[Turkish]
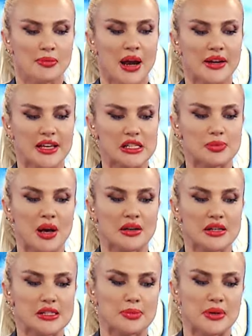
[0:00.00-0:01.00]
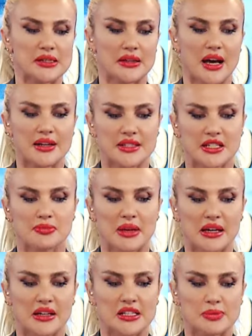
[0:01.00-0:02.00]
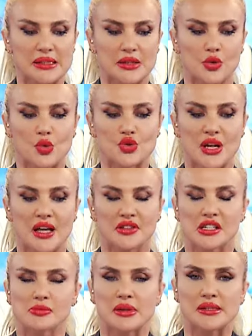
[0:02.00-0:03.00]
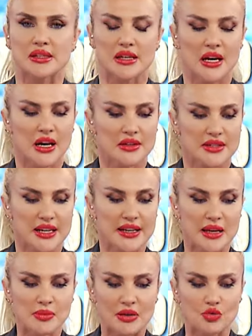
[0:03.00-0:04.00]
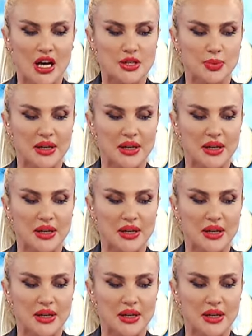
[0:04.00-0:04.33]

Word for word: Merkez Bankası parasal aktarım mekanizmasının güçlendirilmesi, TL mevduat